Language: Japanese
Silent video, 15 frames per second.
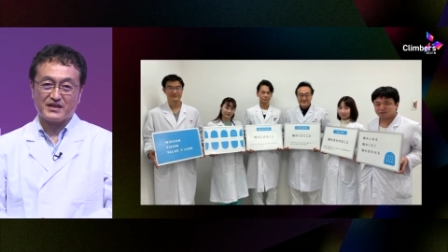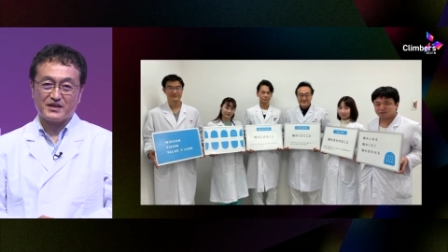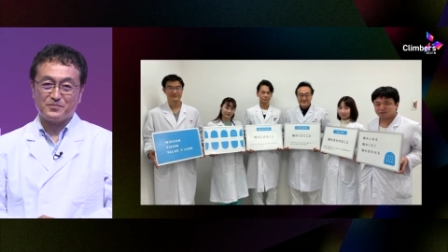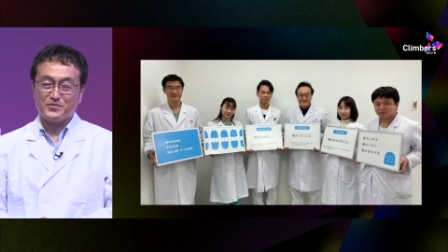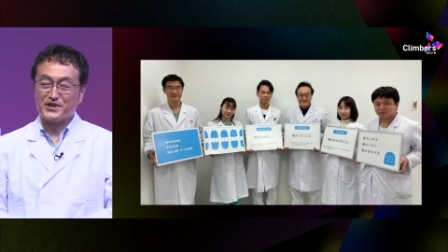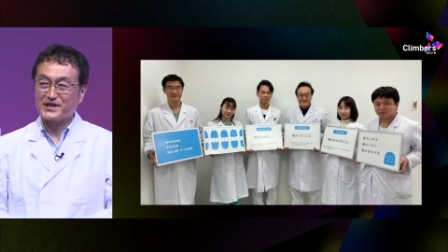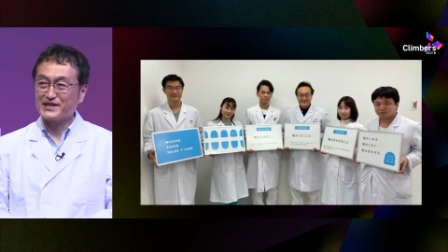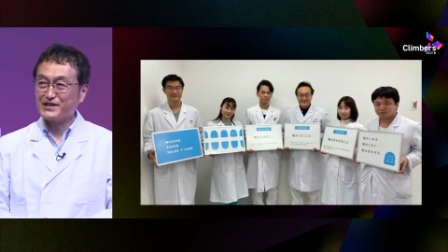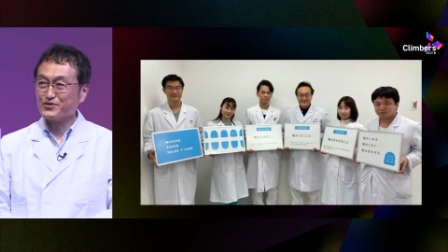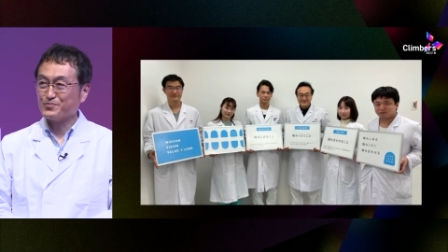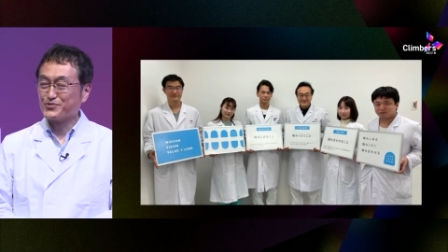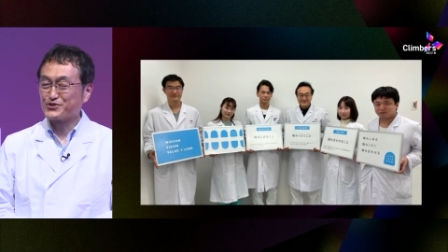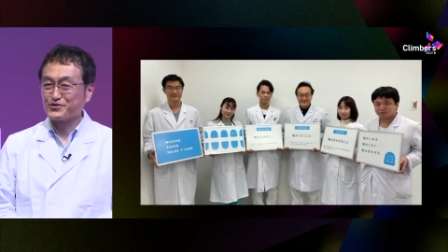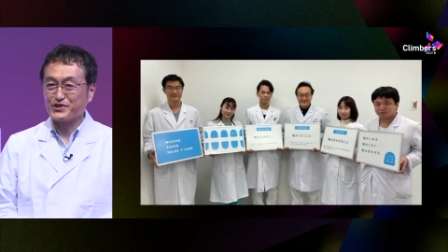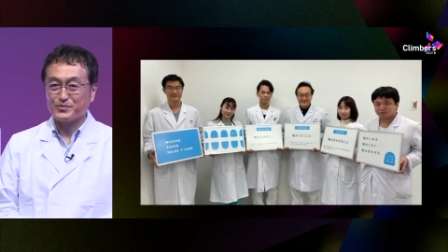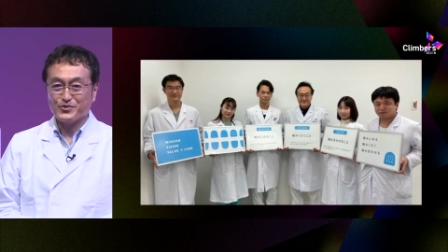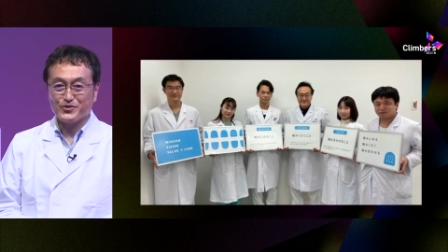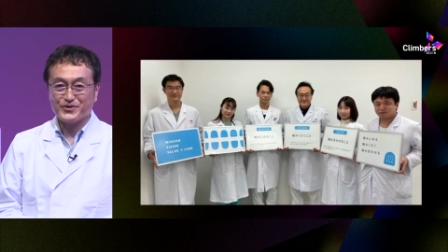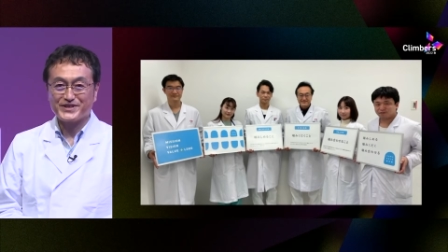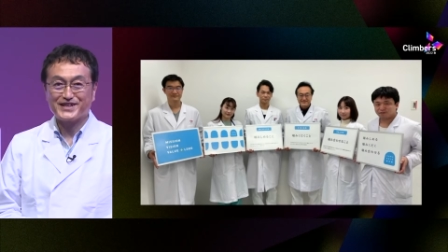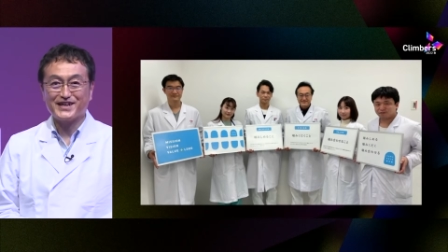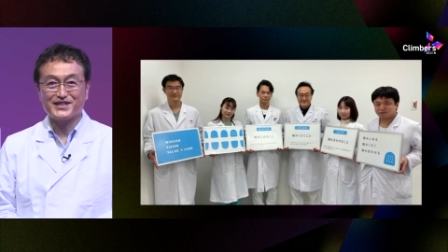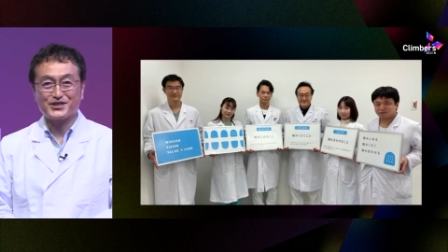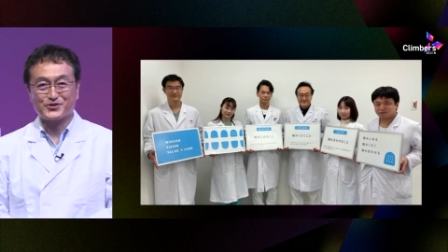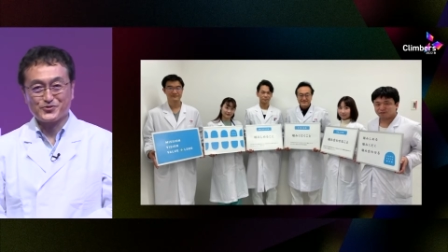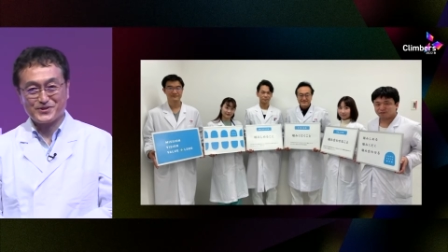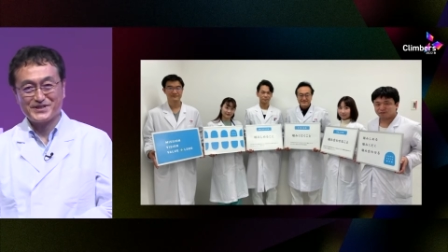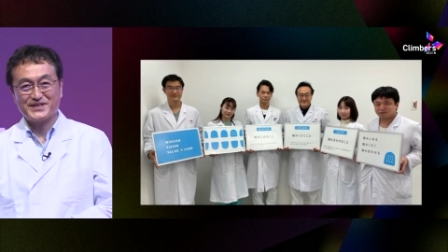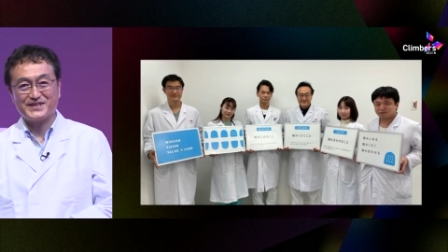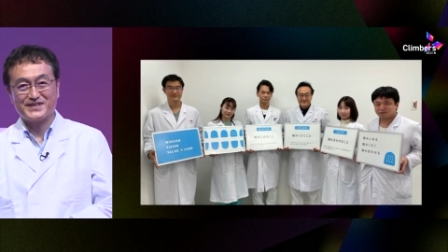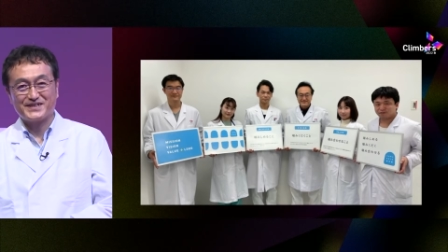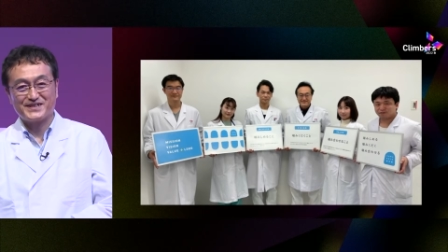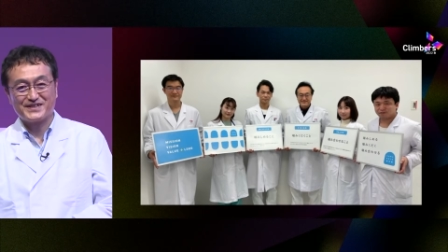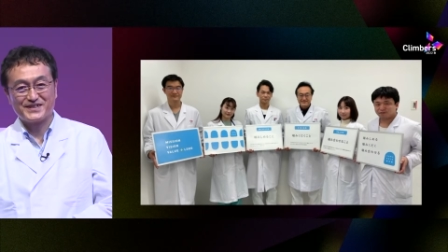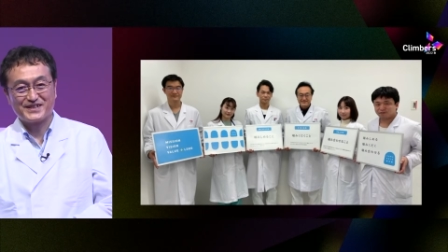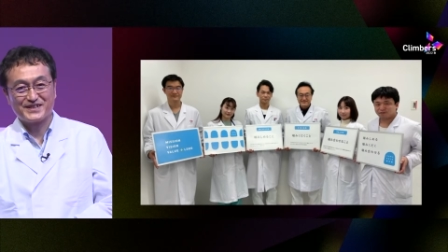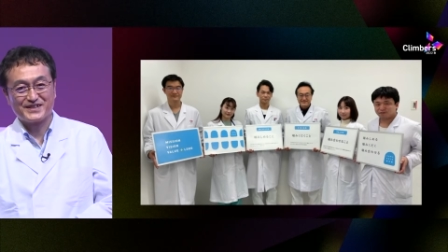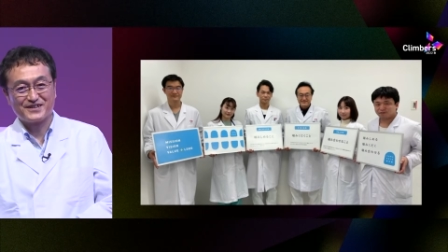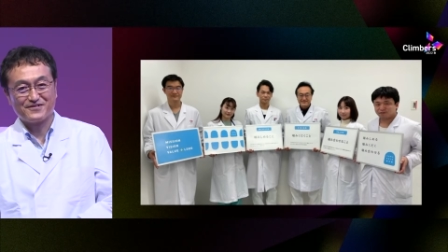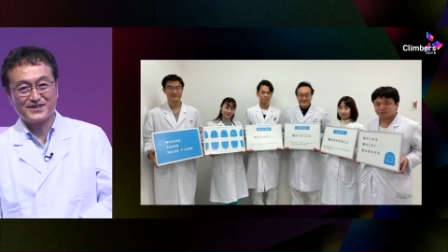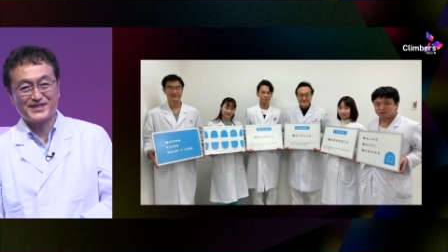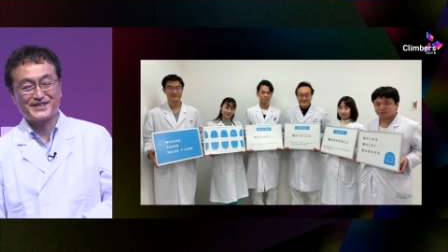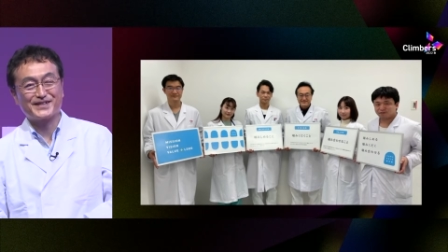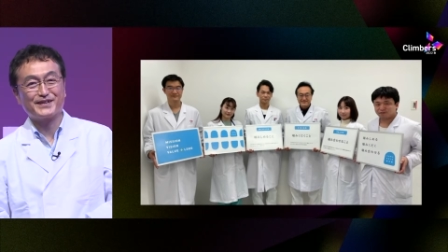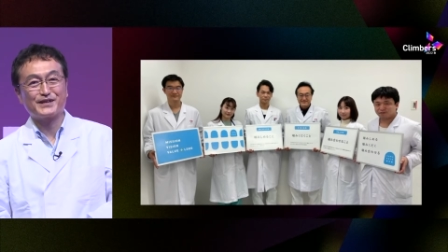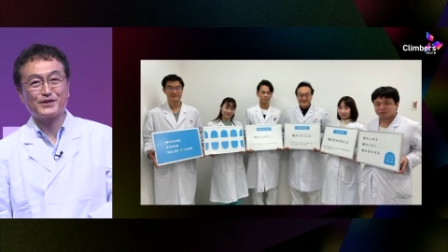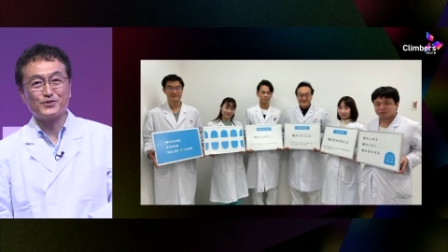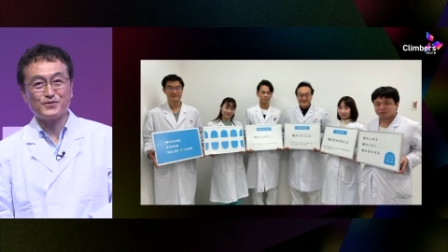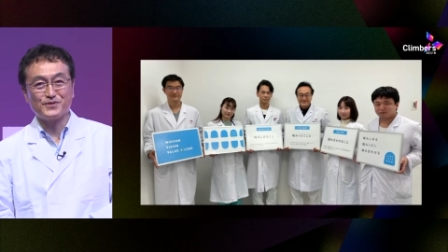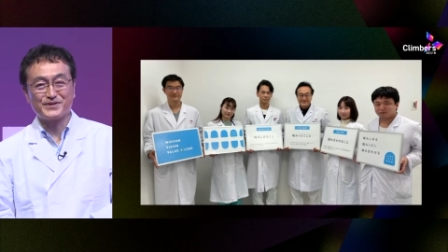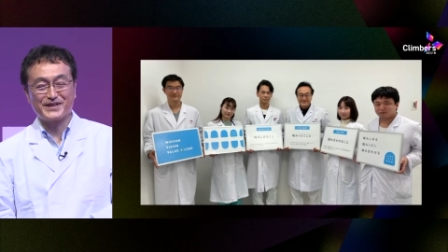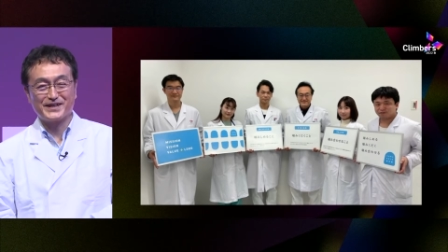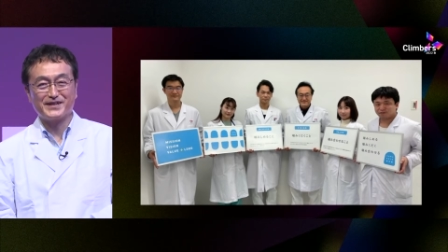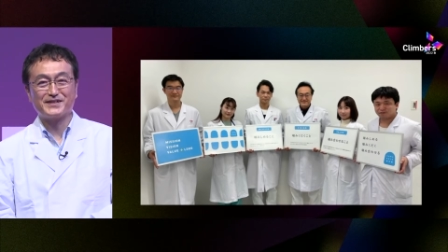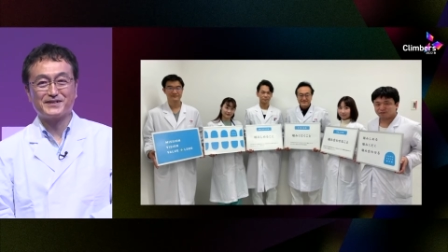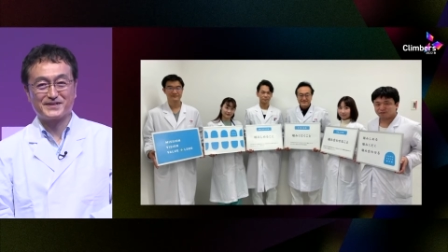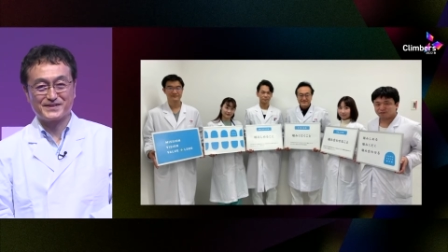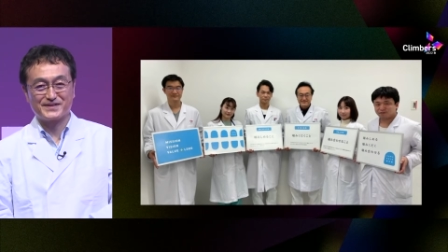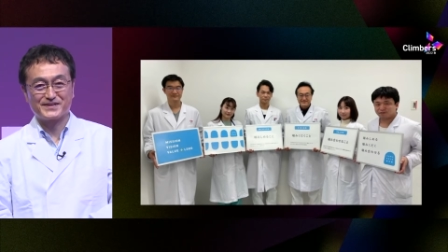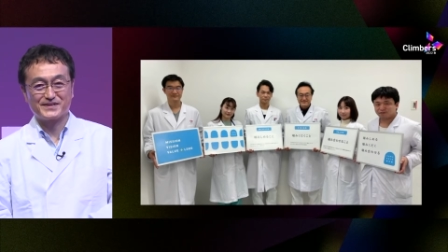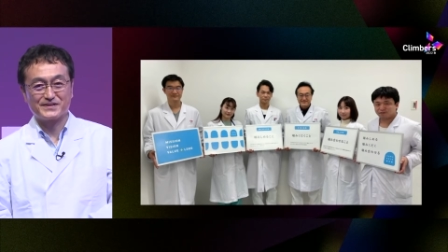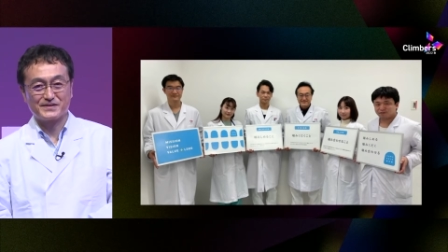皆さんの部署でもいかがでしょうか。私からの提案です。